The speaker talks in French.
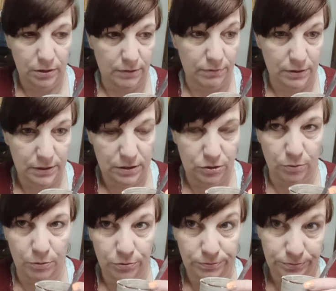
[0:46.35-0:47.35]
Il y avait un
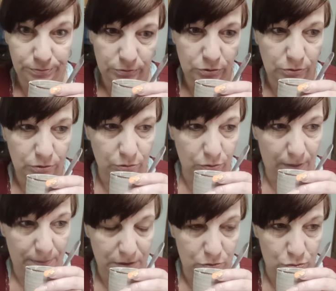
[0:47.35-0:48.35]
désistement, donc euh, on
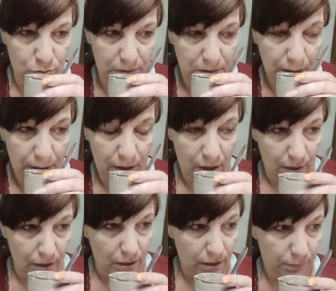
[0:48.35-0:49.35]
l'a pris tout de suite.
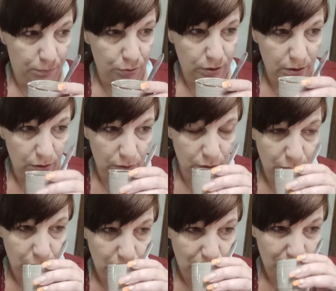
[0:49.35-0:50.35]
Et puis,
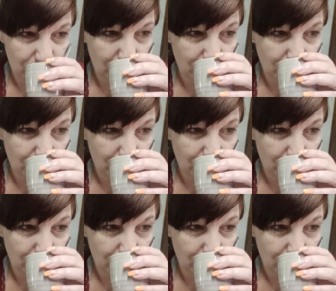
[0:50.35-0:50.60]
euh,